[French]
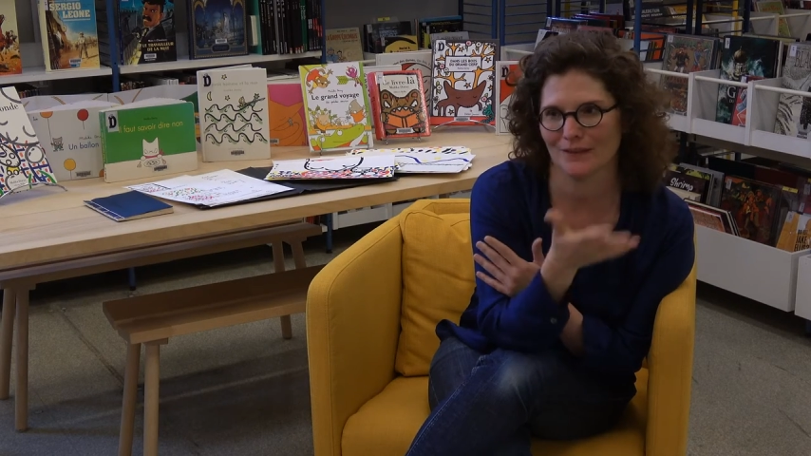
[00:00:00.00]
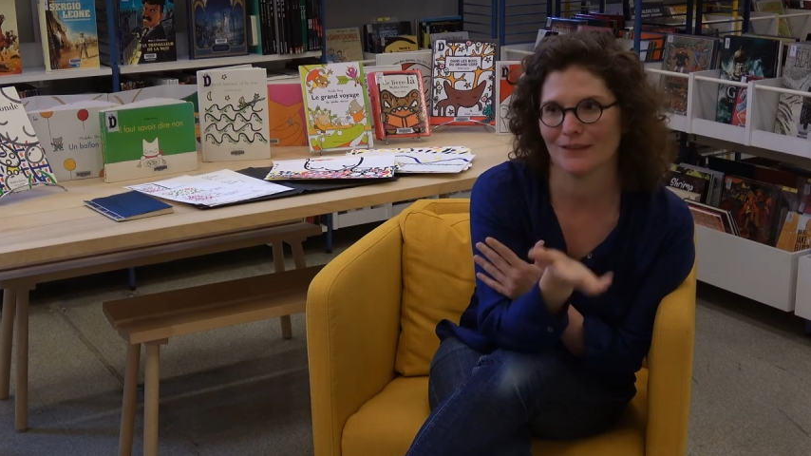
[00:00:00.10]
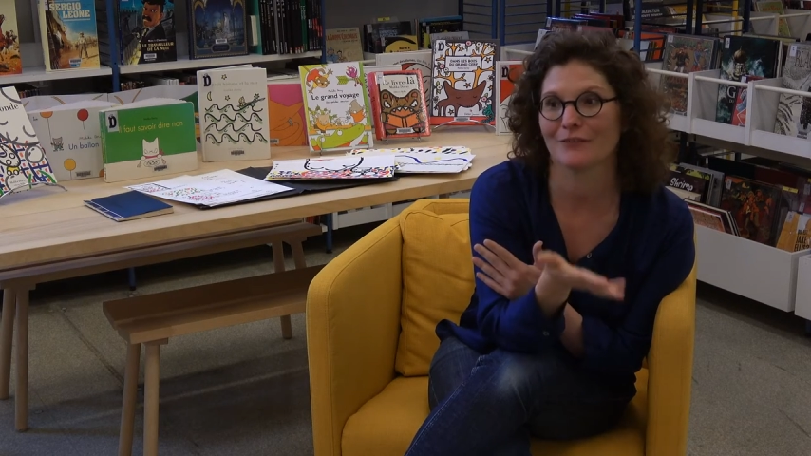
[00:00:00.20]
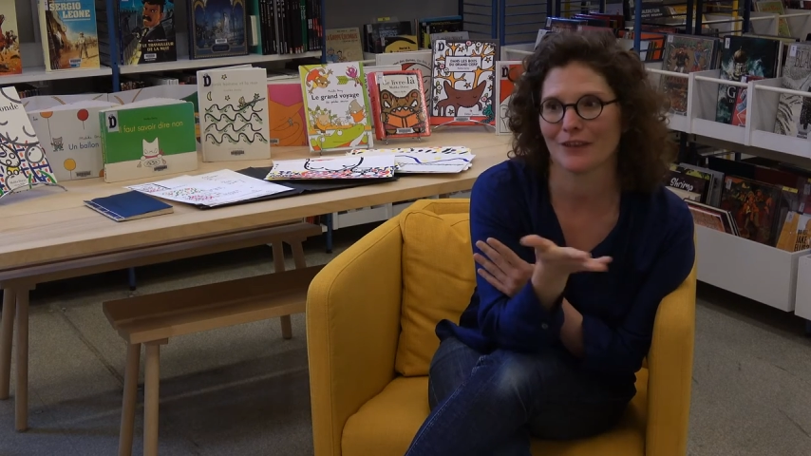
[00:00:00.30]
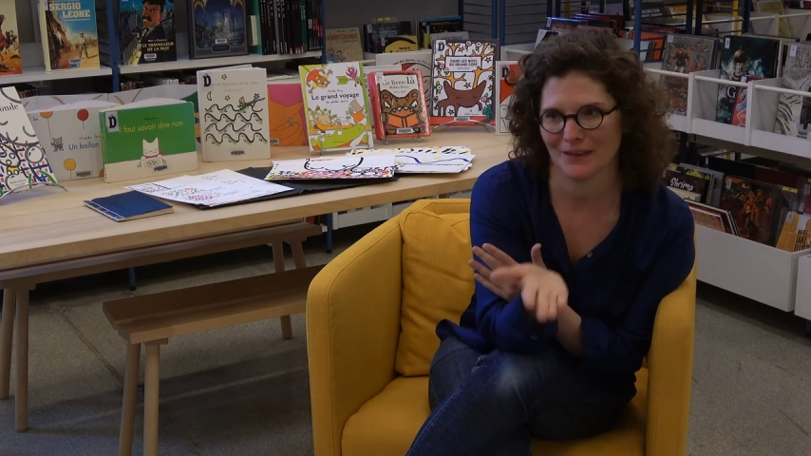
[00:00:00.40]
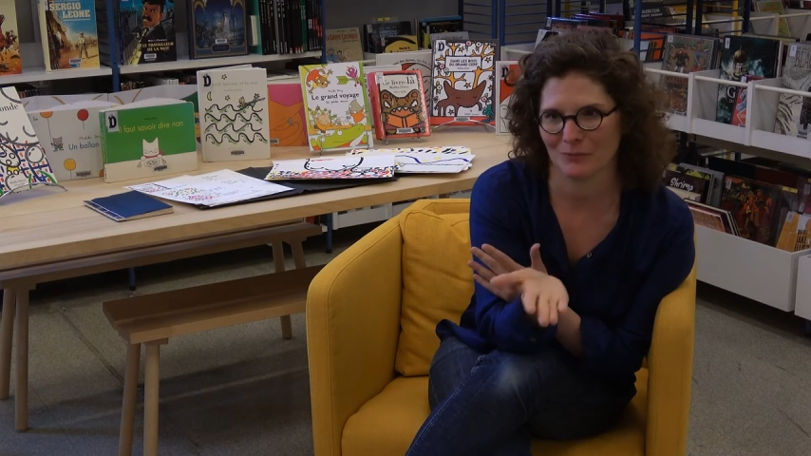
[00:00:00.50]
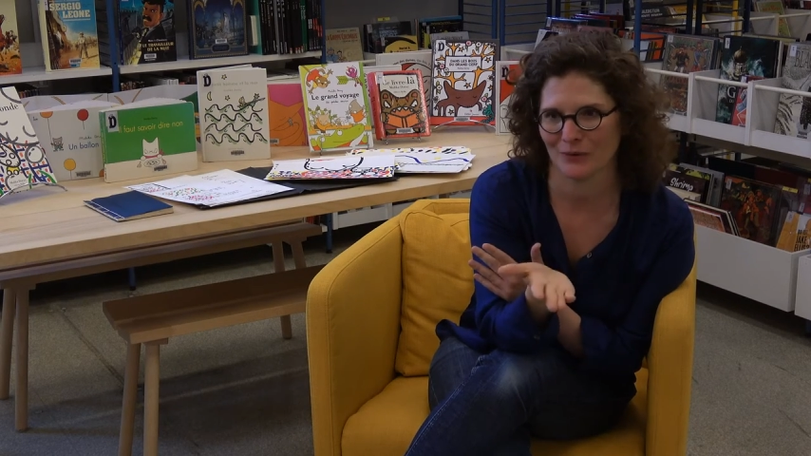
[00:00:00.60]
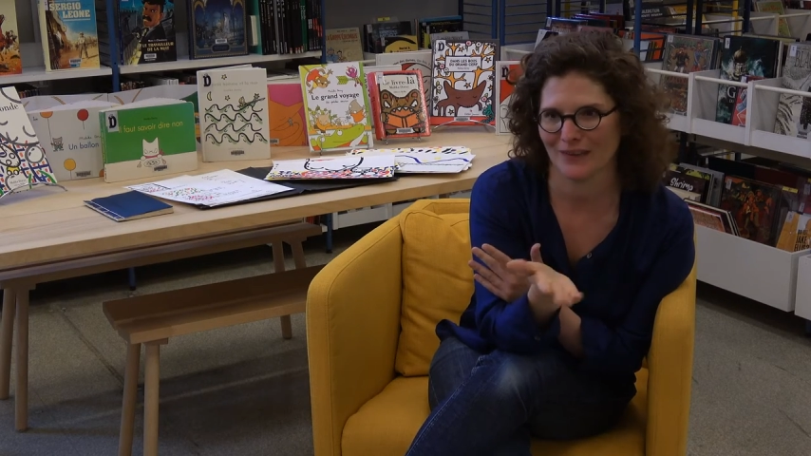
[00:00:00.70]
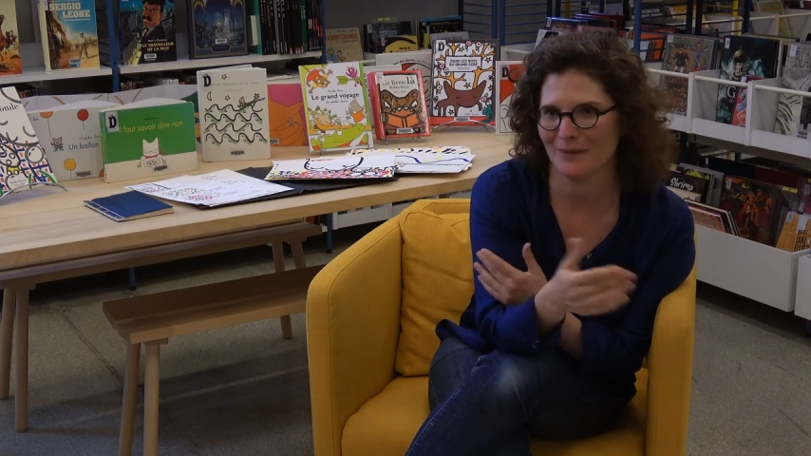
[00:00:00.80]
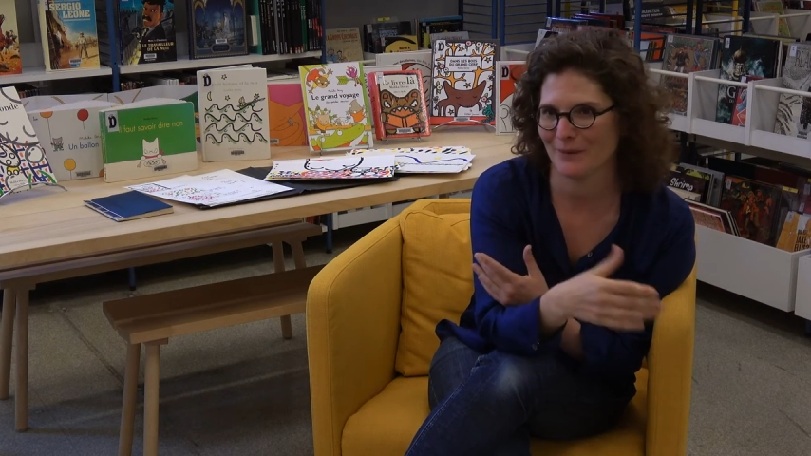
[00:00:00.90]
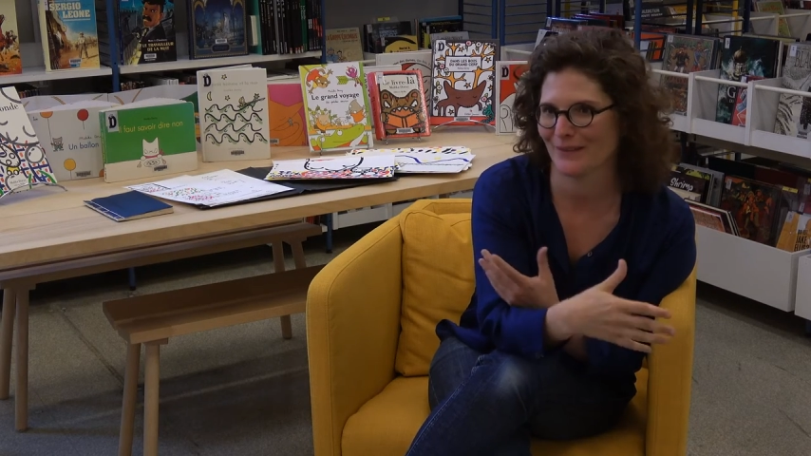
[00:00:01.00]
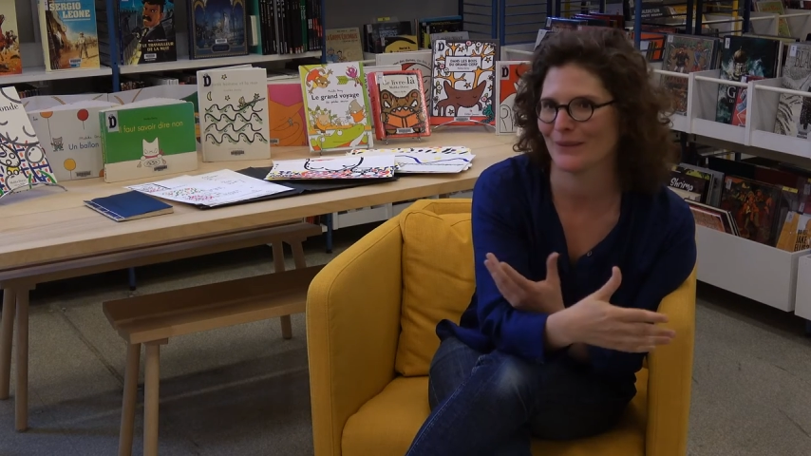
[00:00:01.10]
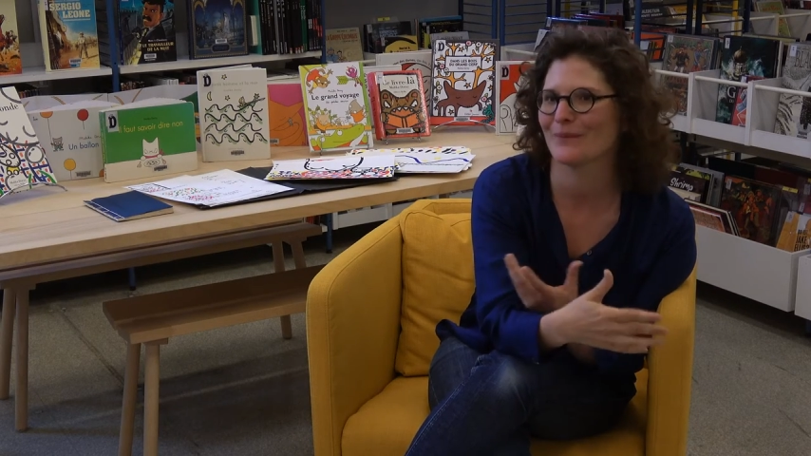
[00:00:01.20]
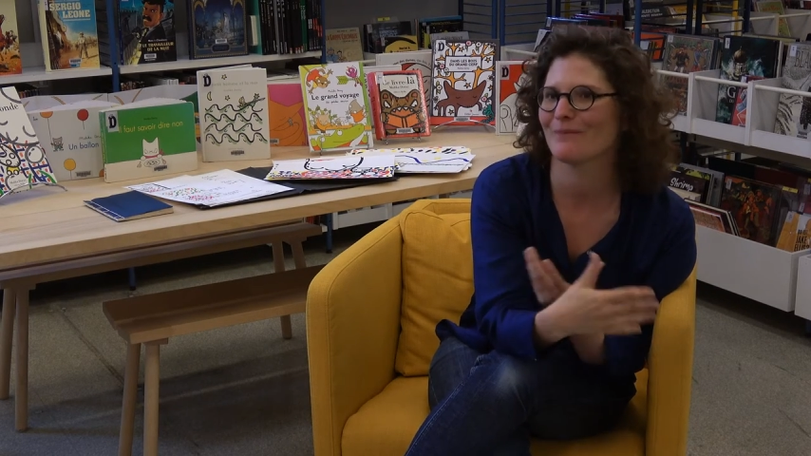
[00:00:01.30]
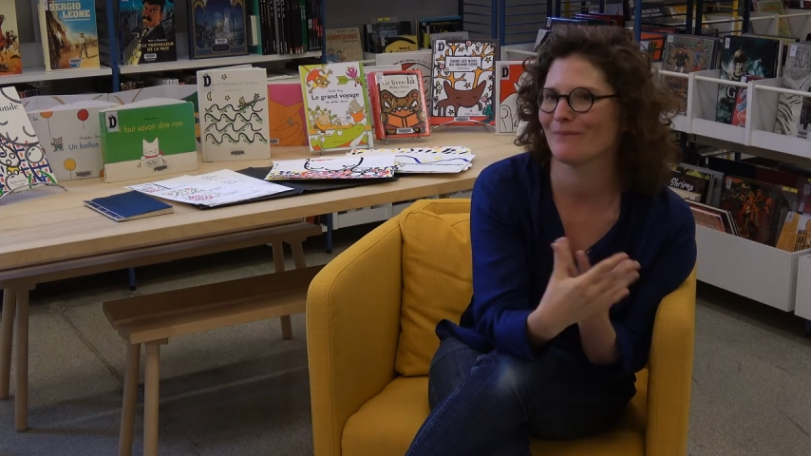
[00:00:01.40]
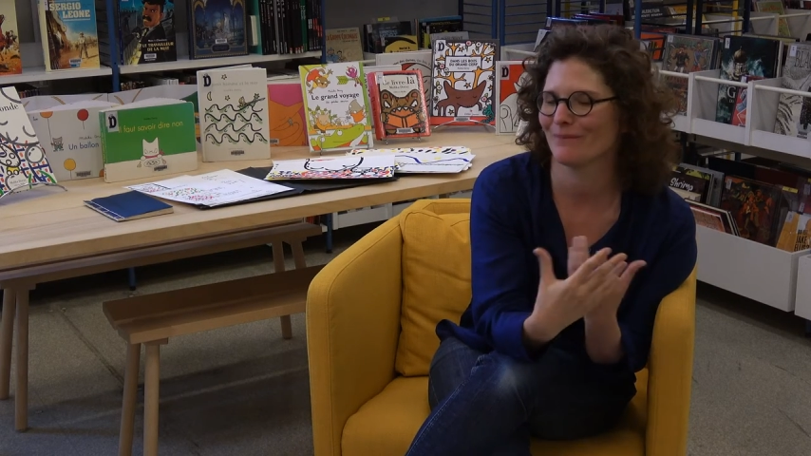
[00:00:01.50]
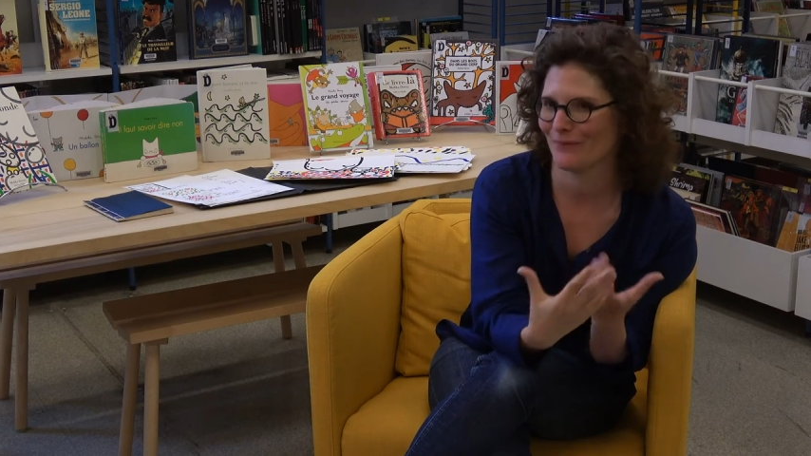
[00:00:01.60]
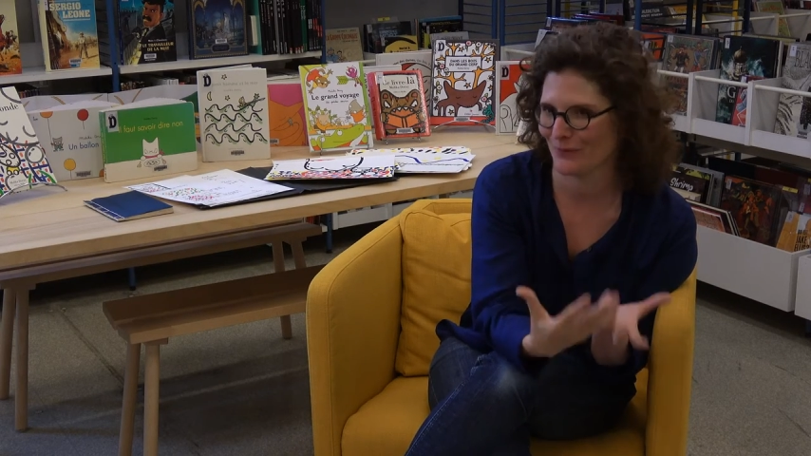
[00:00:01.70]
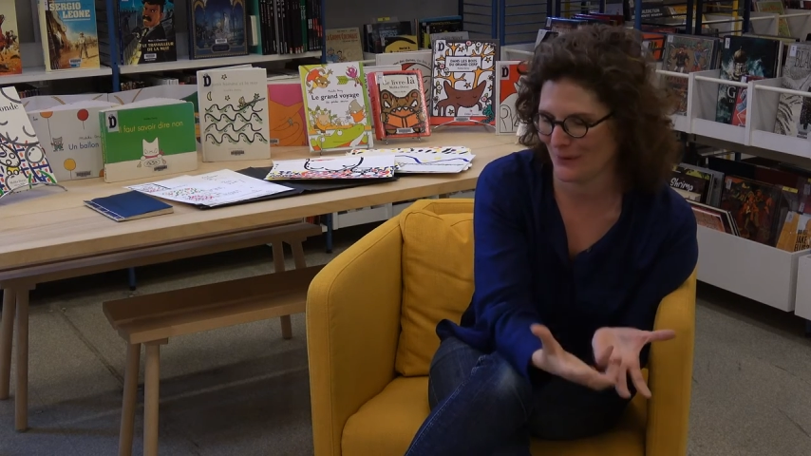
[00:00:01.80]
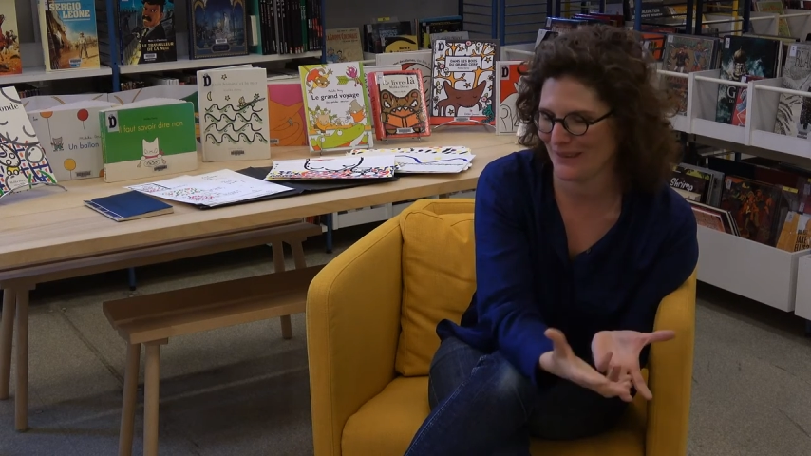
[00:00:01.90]
c'était de faire des montagnes parce que
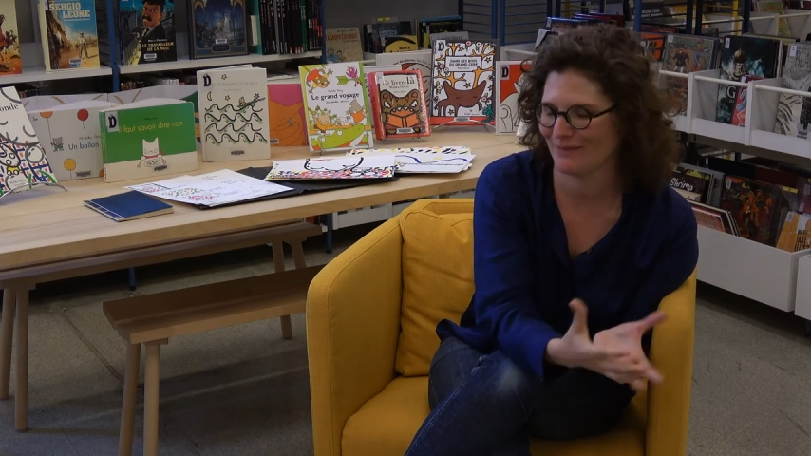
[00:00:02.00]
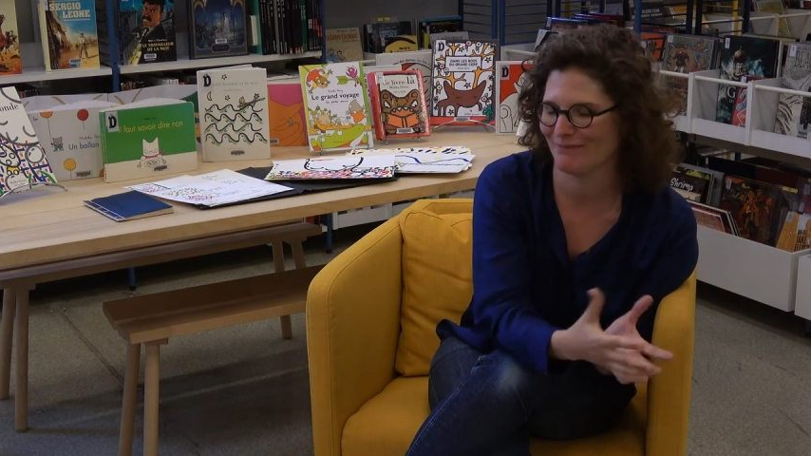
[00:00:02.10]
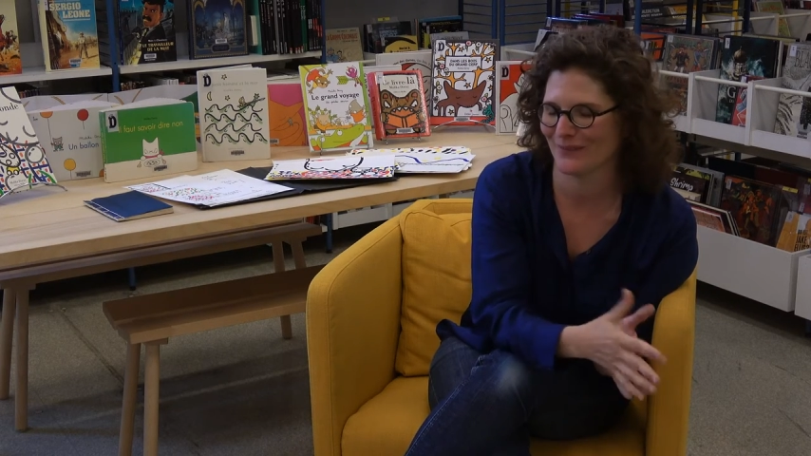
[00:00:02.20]
oui,